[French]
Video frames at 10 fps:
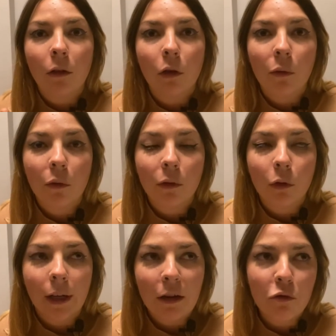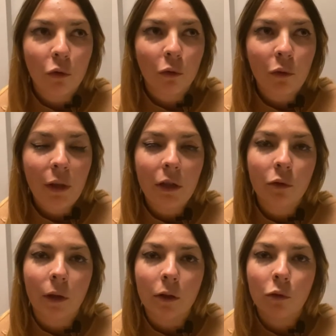que de créer du contenu qui
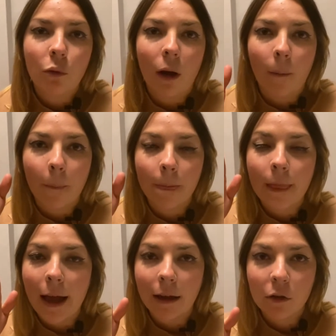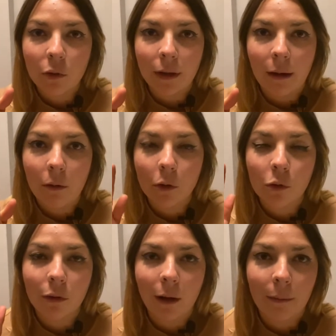soit soit actionnable,
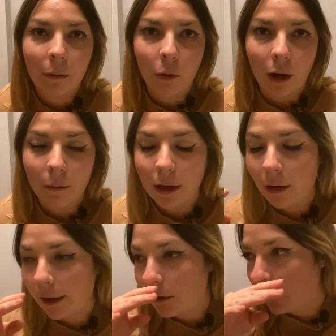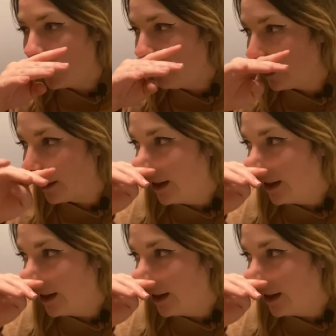soit mémorable. Alors actionnable,